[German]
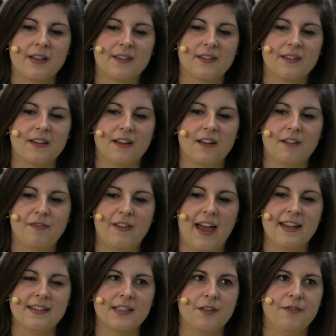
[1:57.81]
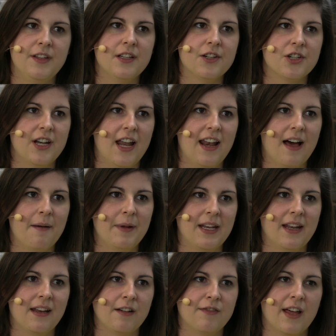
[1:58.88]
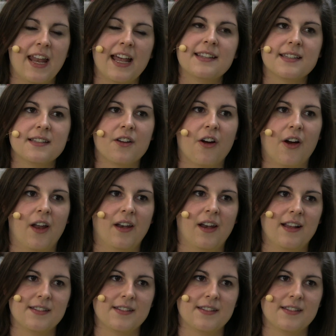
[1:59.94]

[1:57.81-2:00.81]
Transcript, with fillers: dass äh, Fans sich viel schneller miteinander vernetzen können.